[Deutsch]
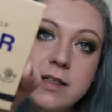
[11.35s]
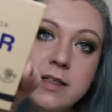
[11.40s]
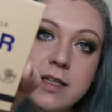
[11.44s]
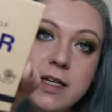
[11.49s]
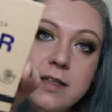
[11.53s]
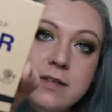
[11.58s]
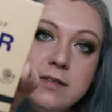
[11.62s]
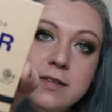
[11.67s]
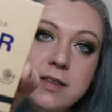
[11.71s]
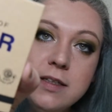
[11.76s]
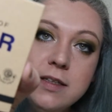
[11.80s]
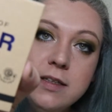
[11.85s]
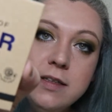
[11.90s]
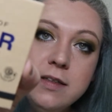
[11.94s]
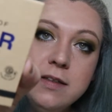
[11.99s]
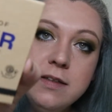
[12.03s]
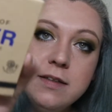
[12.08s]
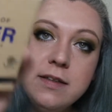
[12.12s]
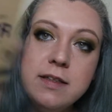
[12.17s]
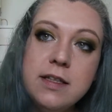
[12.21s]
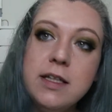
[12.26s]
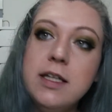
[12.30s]
Das
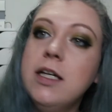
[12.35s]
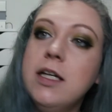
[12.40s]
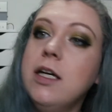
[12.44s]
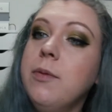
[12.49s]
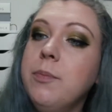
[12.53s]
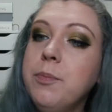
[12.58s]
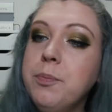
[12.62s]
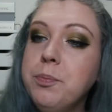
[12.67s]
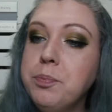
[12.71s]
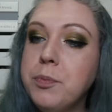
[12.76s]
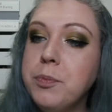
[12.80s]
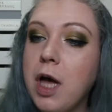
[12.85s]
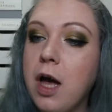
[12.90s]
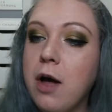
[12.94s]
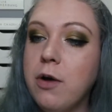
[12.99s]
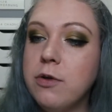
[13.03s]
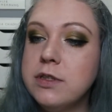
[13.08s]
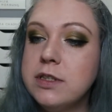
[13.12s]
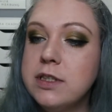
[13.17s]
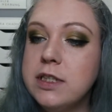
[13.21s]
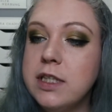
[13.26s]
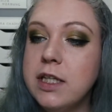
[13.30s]
ist ähm,
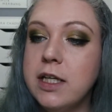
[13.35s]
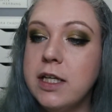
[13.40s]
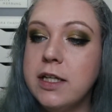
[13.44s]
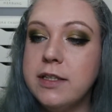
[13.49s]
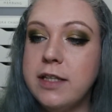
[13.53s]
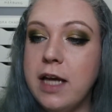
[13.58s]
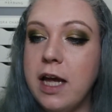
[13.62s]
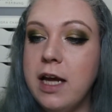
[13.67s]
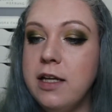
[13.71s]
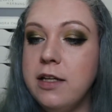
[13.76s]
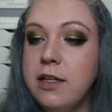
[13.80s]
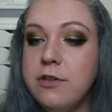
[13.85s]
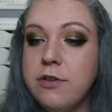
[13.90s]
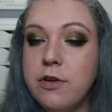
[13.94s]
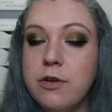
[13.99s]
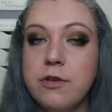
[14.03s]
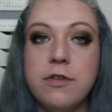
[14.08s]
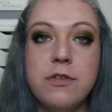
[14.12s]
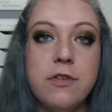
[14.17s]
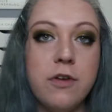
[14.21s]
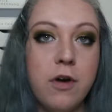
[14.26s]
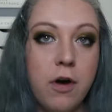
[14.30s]
aus der Daily
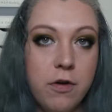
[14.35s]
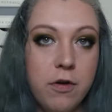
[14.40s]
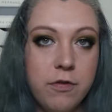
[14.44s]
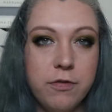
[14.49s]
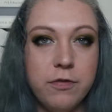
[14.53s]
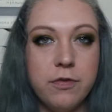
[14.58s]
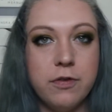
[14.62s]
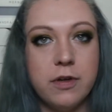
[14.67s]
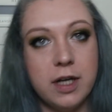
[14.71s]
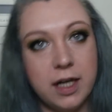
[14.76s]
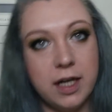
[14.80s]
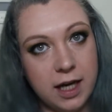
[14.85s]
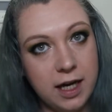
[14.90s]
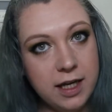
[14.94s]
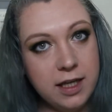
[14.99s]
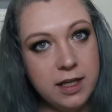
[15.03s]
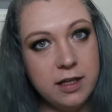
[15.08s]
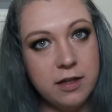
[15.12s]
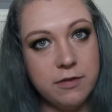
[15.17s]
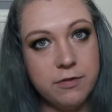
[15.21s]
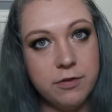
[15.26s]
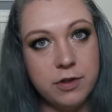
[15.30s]
Dose
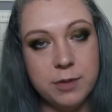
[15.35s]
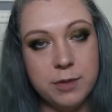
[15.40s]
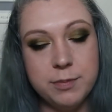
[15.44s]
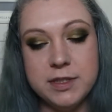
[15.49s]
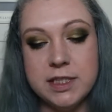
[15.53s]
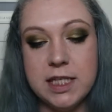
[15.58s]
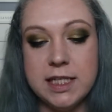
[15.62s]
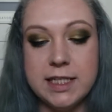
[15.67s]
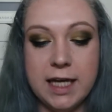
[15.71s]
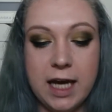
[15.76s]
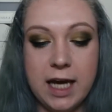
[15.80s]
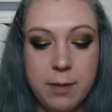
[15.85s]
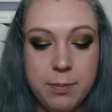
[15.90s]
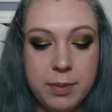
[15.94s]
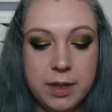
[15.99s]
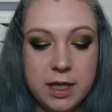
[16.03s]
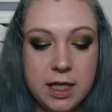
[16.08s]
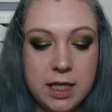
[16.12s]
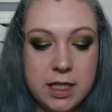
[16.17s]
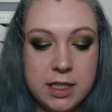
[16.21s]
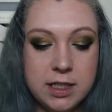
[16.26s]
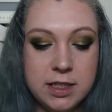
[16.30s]
Off-Reihe, davon gibt es ja drei
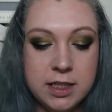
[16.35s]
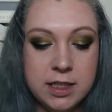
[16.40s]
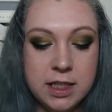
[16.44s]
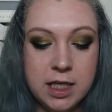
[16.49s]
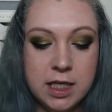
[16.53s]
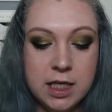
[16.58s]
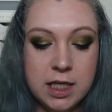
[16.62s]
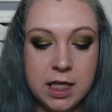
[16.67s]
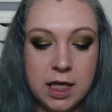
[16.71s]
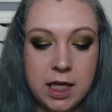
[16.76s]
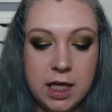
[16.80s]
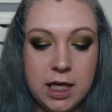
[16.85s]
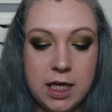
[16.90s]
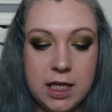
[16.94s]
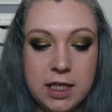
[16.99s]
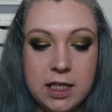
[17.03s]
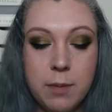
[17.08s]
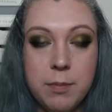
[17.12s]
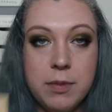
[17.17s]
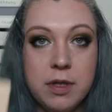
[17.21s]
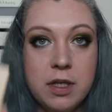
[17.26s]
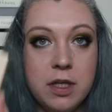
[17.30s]
Paletten.
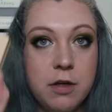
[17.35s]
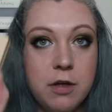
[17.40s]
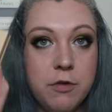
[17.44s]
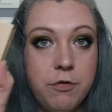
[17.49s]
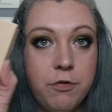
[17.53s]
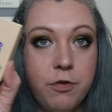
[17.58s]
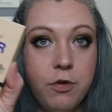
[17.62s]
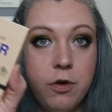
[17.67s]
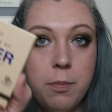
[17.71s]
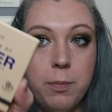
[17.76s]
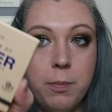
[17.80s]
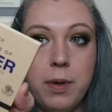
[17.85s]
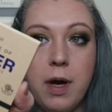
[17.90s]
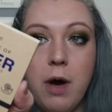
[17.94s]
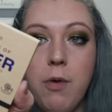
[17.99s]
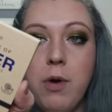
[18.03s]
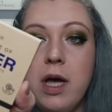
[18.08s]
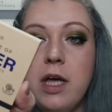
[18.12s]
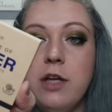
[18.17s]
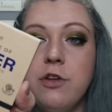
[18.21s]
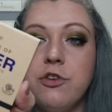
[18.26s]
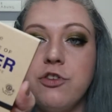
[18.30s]
Ich habe mich hier für
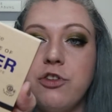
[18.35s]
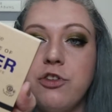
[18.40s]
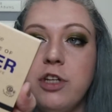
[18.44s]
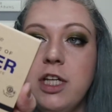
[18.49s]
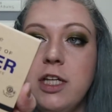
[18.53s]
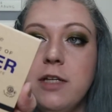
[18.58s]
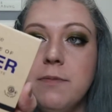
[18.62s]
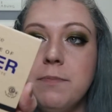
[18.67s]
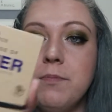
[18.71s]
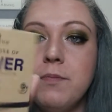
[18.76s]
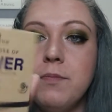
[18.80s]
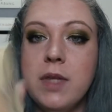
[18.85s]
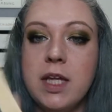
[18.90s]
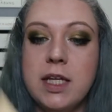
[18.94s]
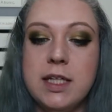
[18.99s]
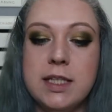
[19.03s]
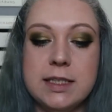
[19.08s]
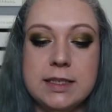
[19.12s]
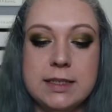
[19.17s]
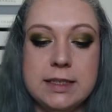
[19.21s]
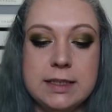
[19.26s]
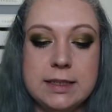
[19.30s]
Power entschieden,
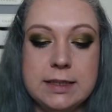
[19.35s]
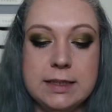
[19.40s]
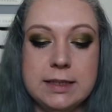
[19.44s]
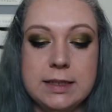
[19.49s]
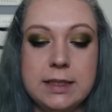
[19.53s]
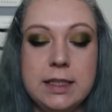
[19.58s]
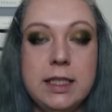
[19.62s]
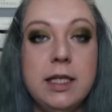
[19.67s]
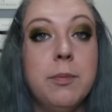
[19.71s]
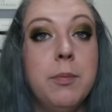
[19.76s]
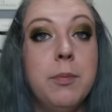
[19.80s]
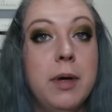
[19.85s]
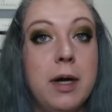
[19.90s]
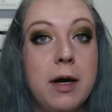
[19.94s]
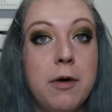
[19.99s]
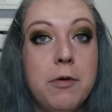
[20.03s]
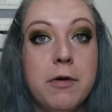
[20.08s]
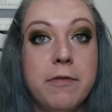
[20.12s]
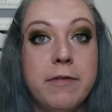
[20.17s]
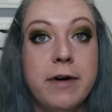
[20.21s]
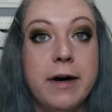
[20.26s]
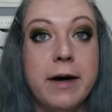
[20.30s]
das ist die
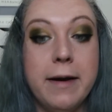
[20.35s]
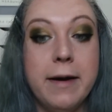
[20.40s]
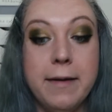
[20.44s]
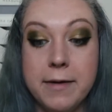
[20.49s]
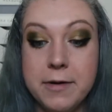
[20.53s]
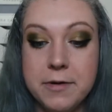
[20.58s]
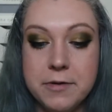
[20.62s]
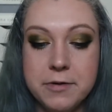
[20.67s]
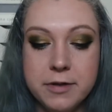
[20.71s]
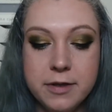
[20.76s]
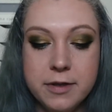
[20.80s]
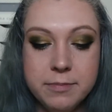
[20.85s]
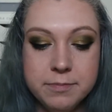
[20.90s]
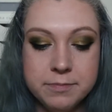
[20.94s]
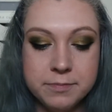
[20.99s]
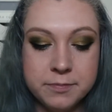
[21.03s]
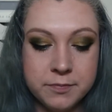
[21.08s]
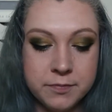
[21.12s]
blaue Variante.